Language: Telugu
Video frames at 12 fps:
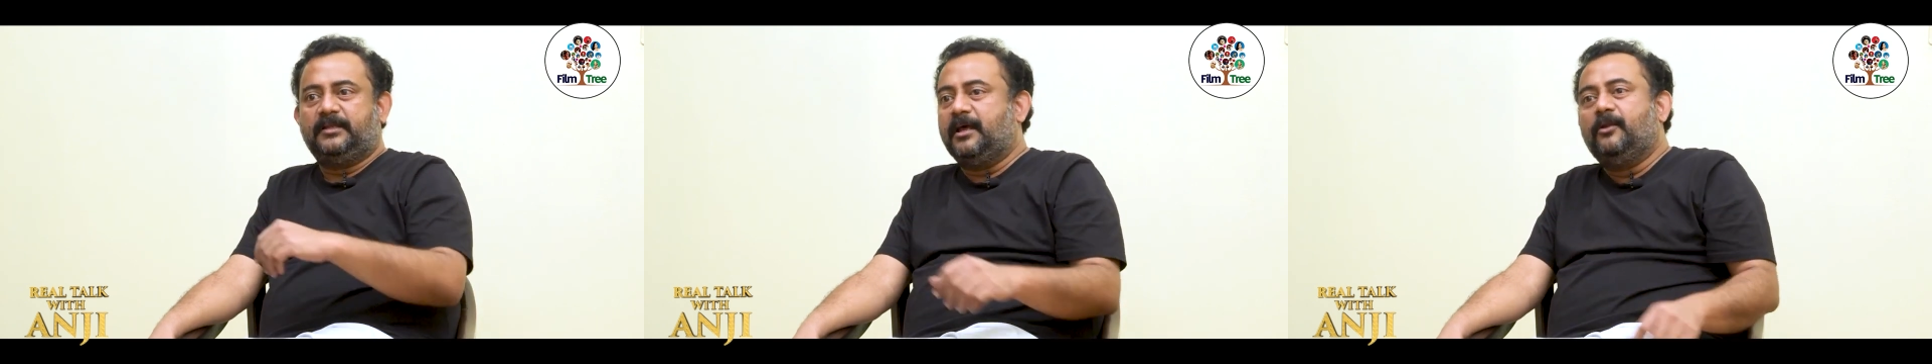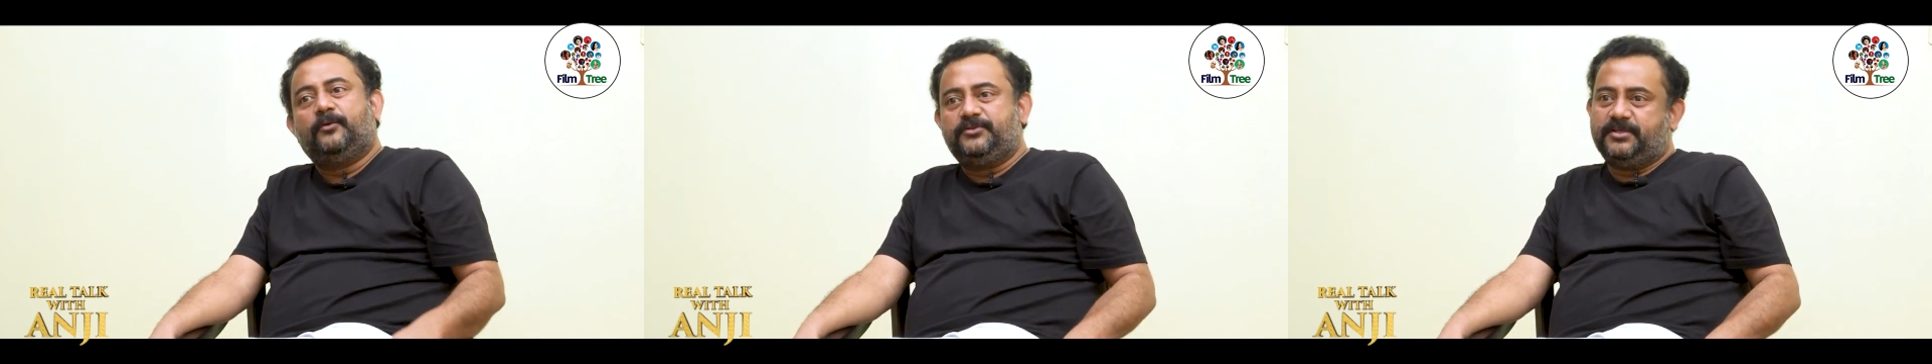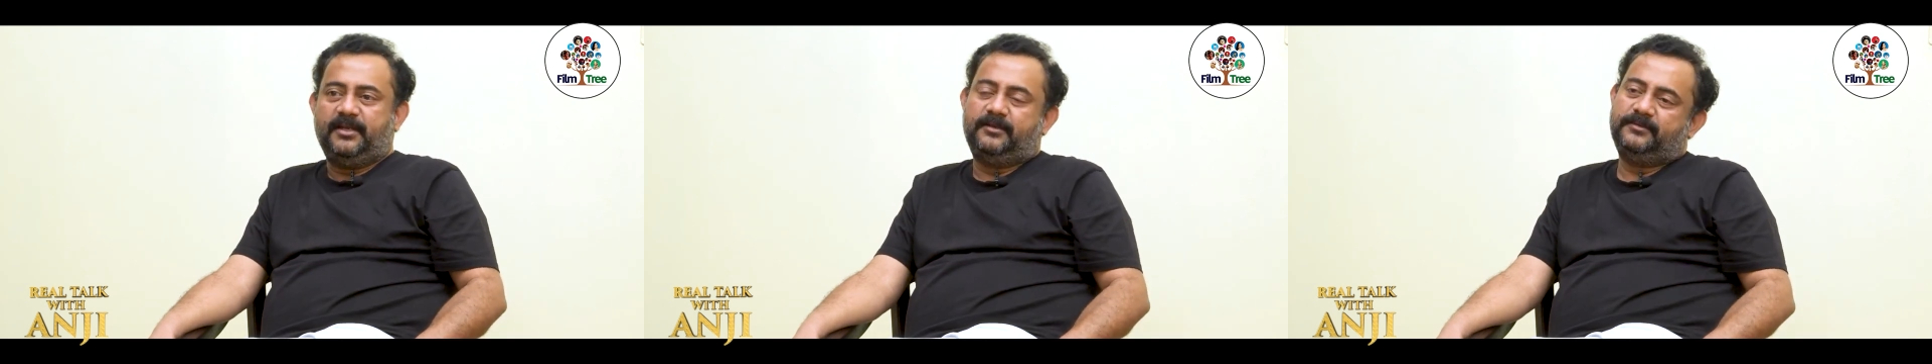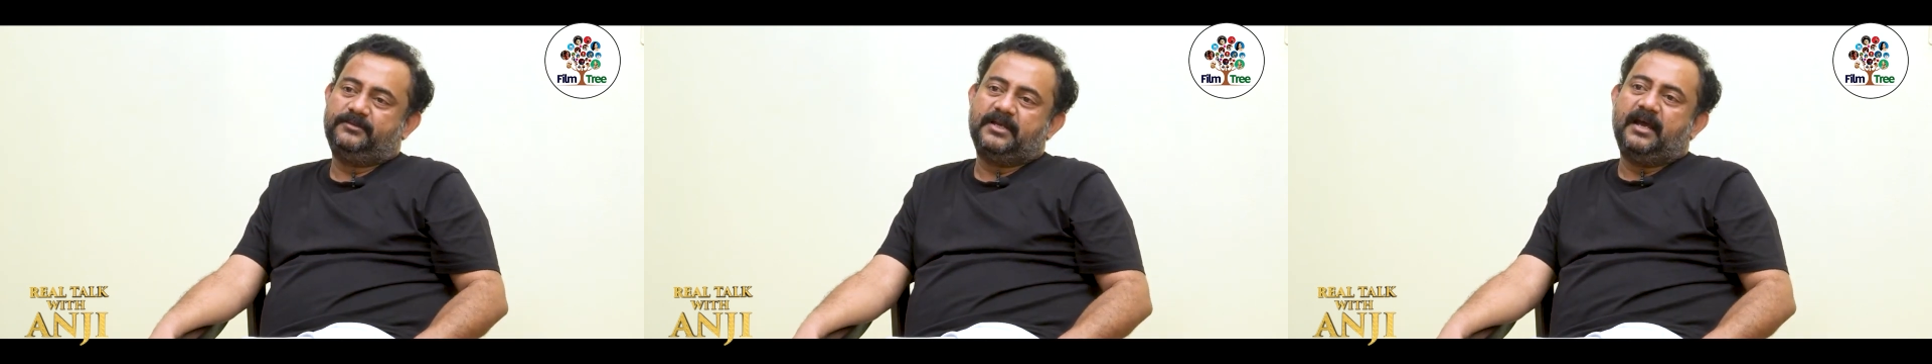దానిలోకి వచ్చాను
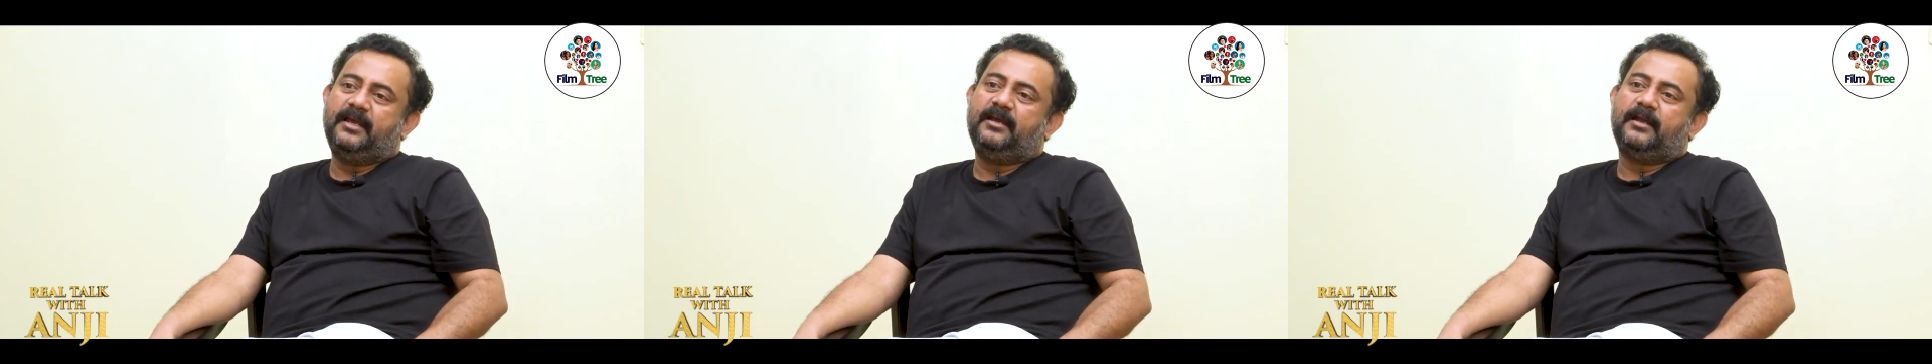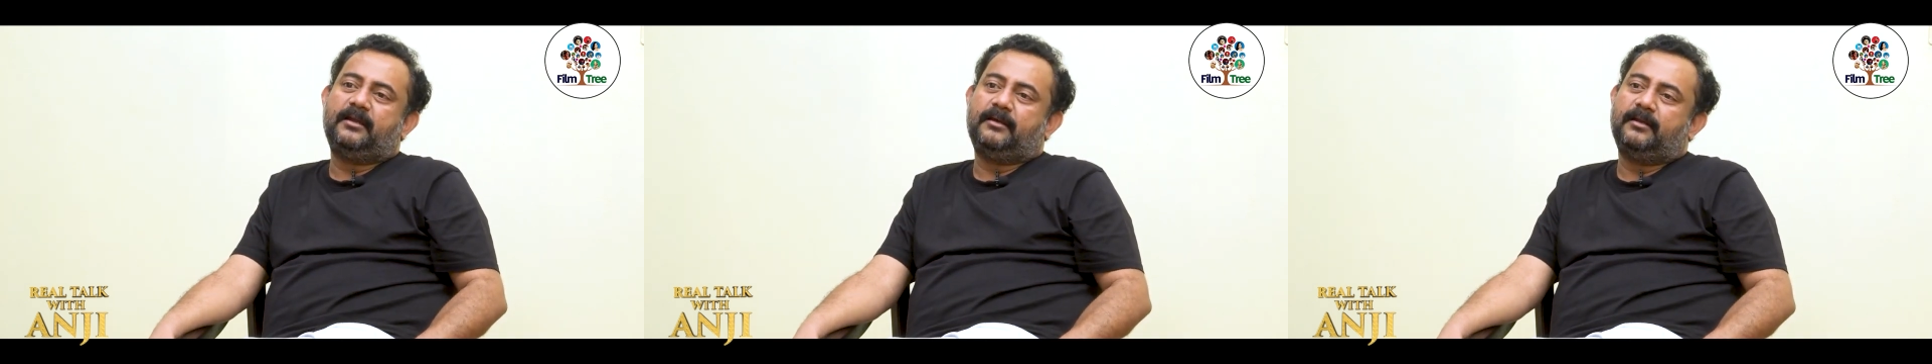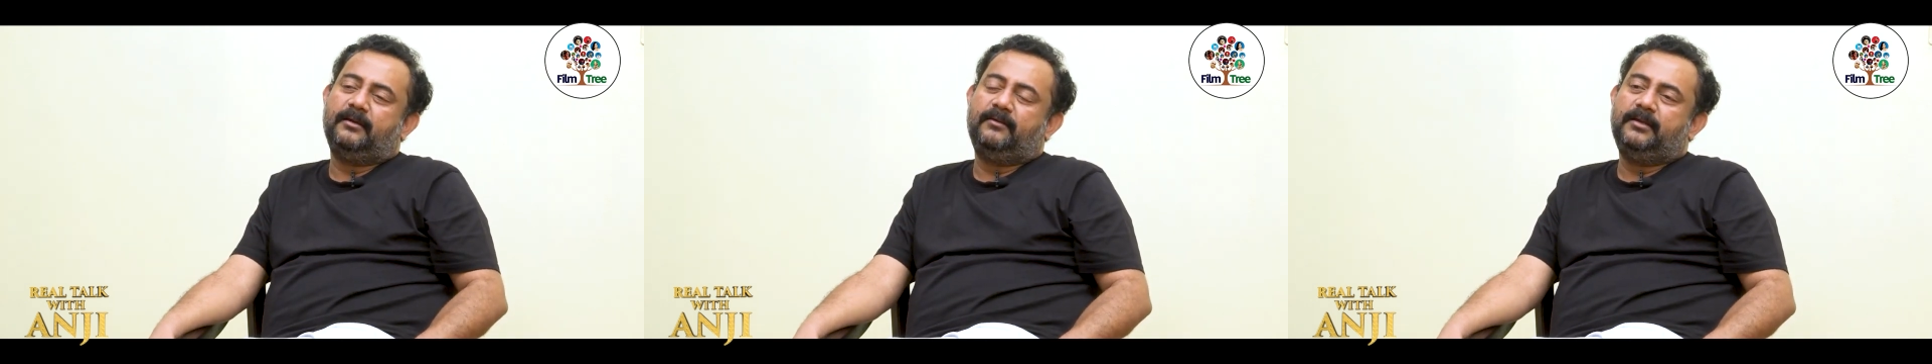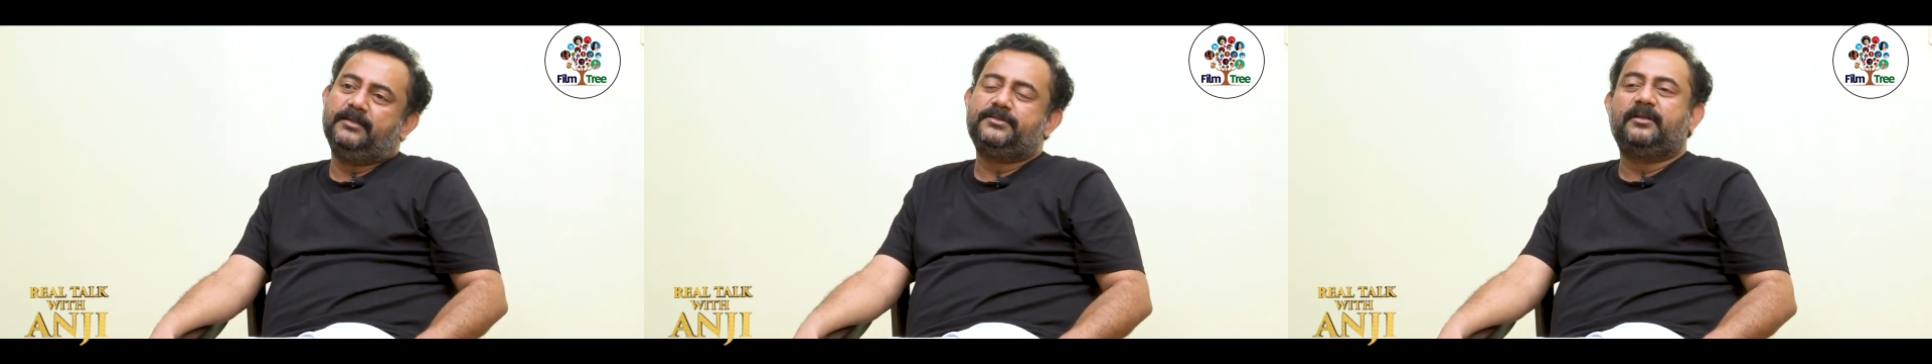నేను సాంఘిక రంగం
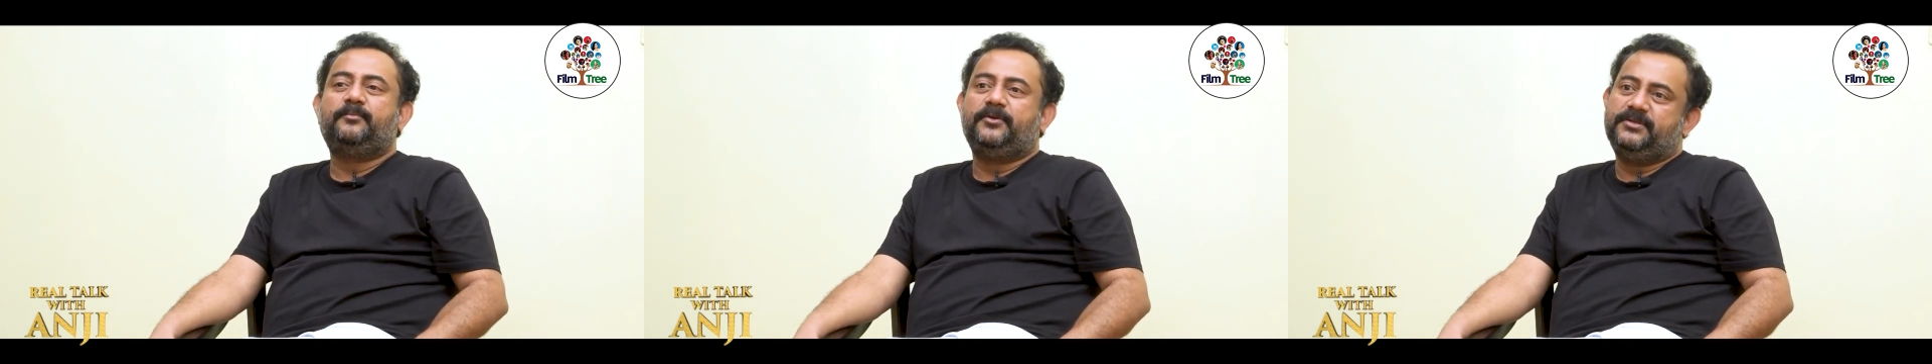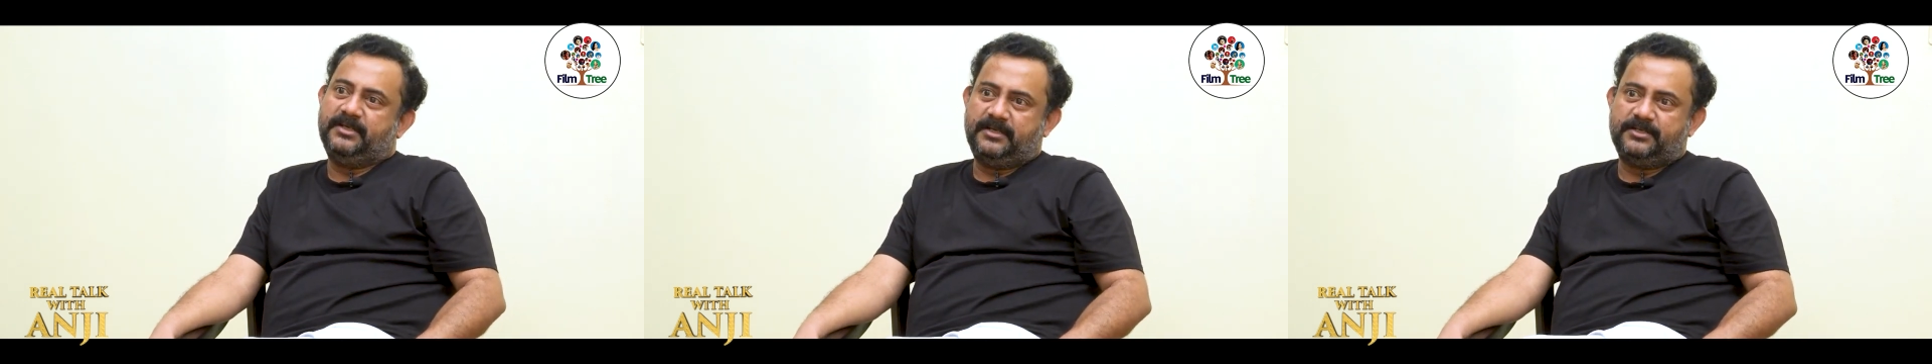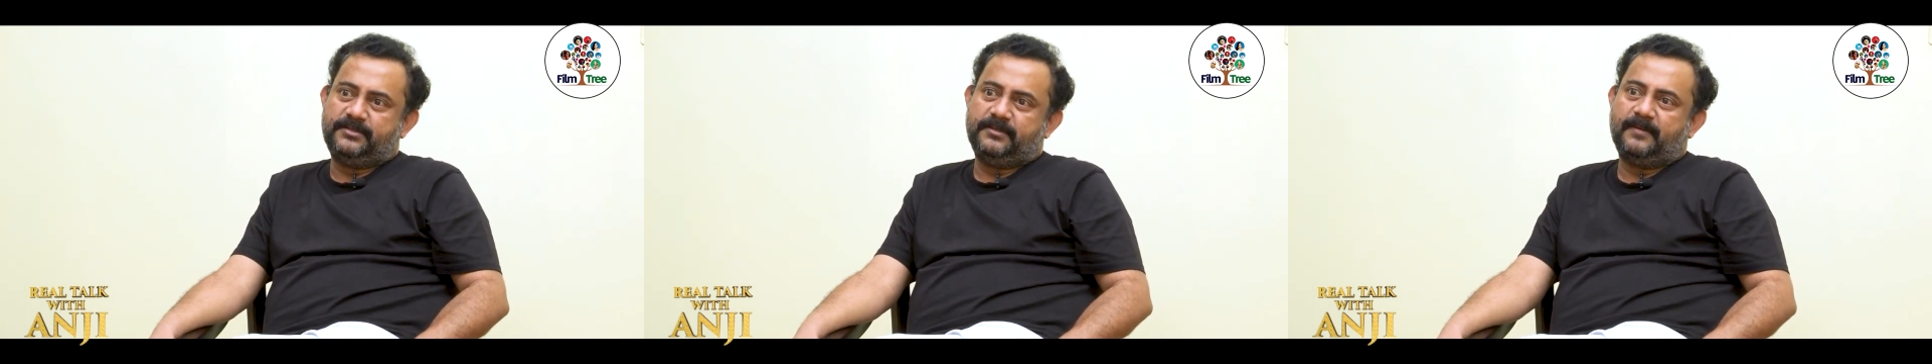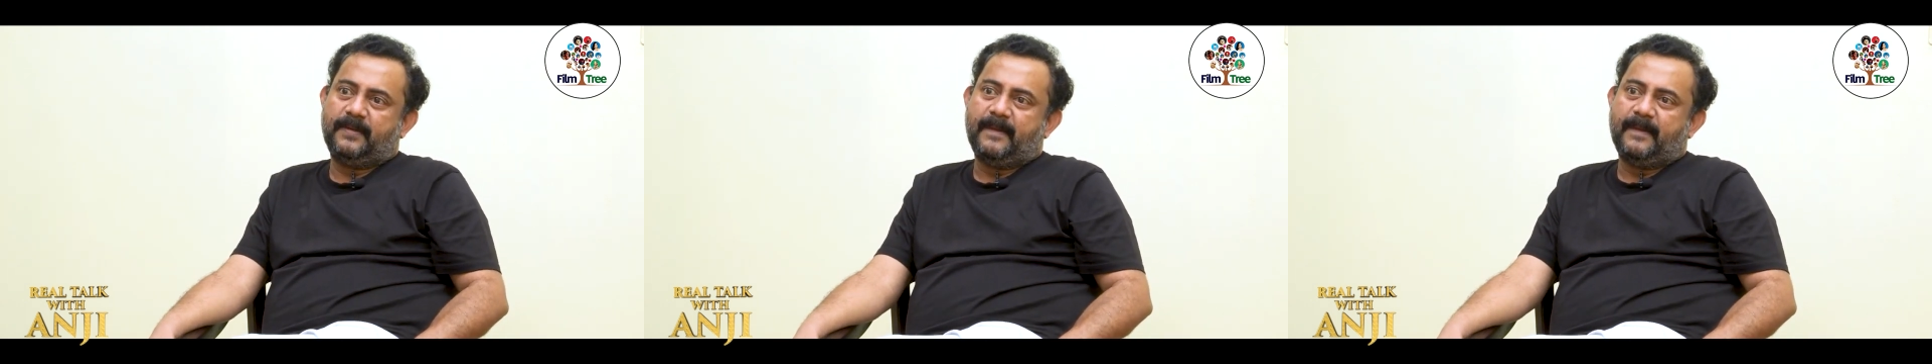అంటే చిన్నప్పటి నుంచి ఇంట్రెస్ట్